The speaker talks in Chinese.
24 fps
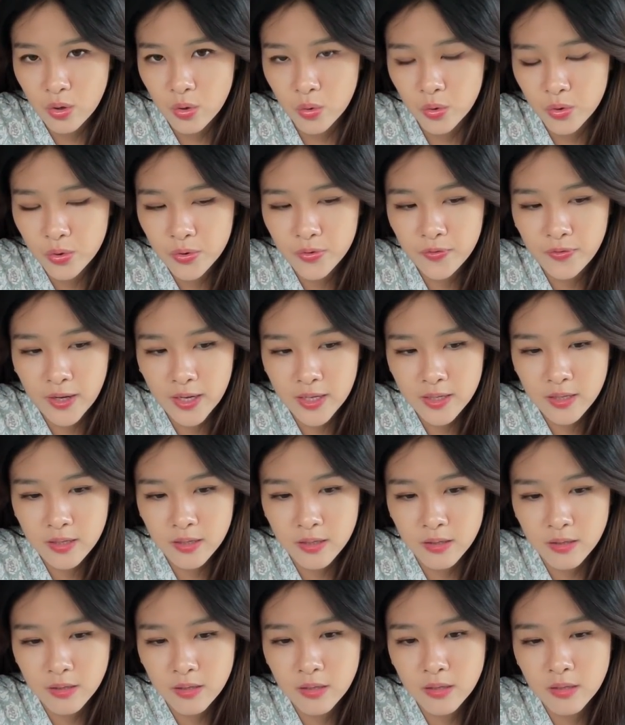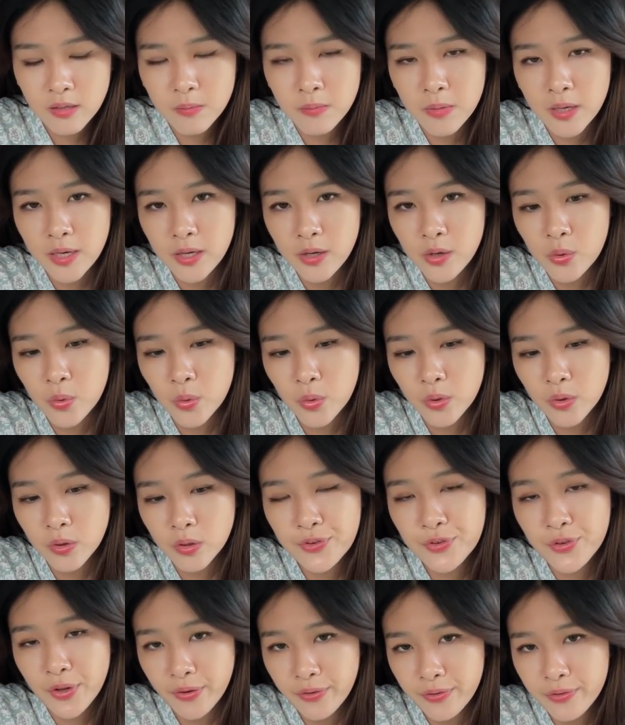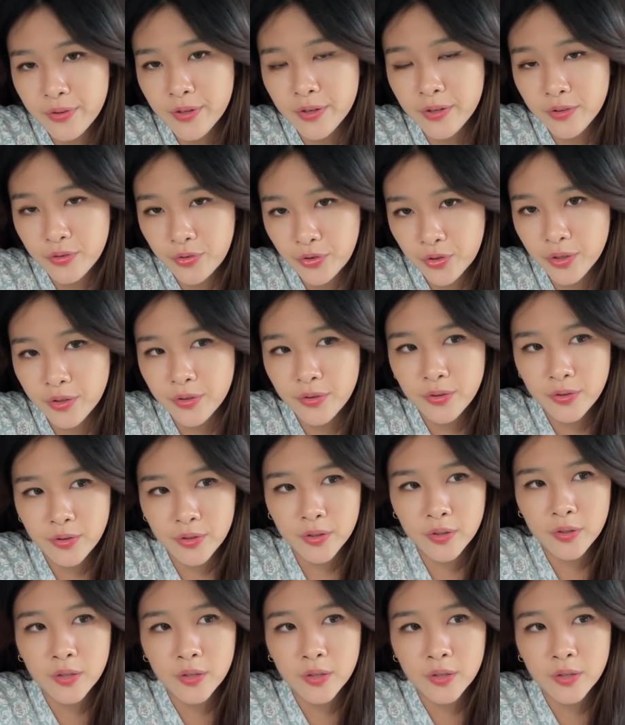我就发现其实美国真的